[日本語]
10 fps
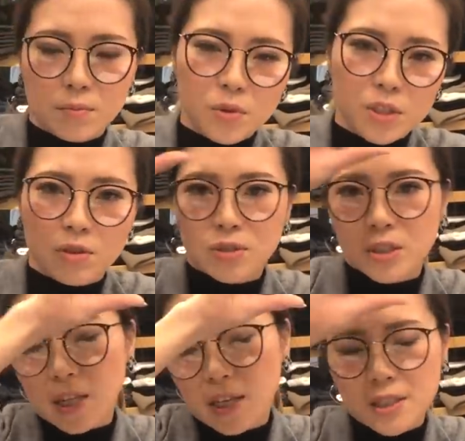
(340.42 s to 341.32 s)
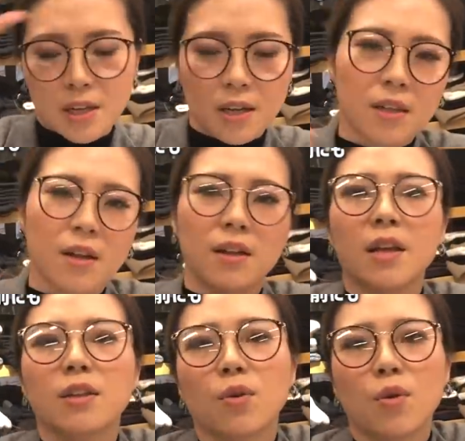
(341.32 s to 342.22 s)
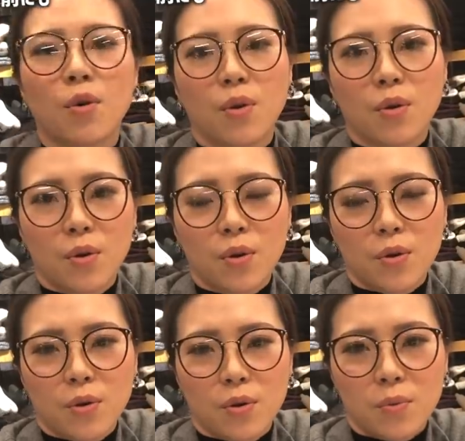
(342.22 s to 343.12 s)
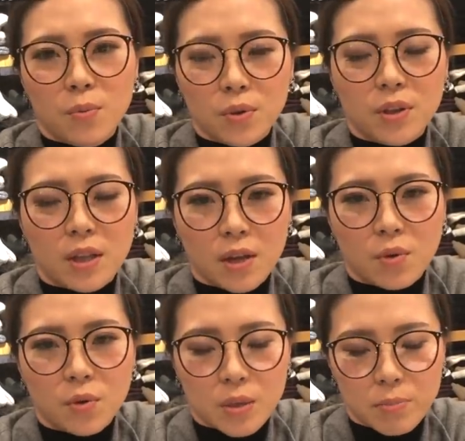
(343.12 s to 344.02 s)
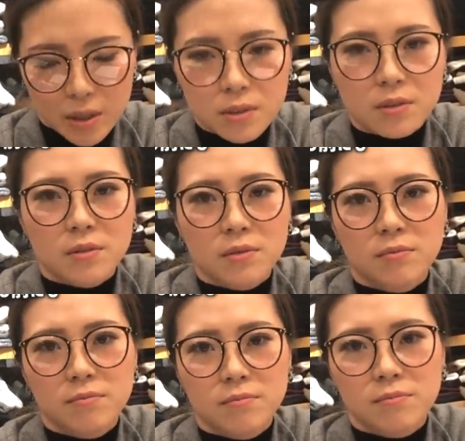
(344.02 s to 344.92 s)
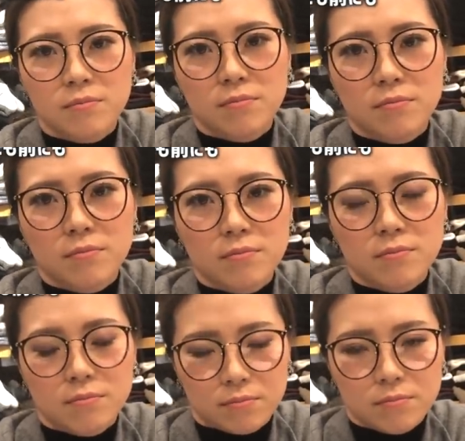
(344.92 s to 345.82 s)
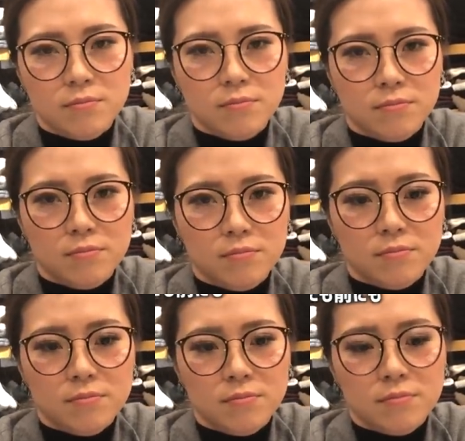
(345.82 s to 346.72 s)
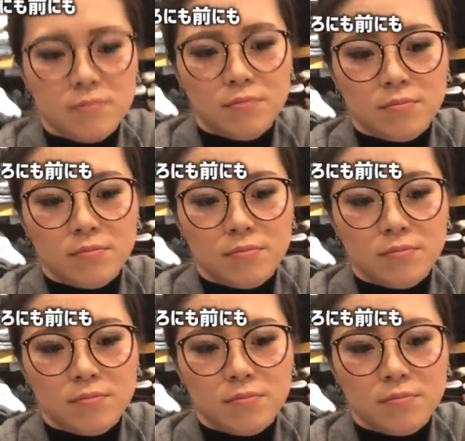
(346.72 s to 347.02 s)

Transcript: う文字として出していけたらなと思っております。そこ醍醐味ですよね。なんかニューエラさんのキャップとかもどう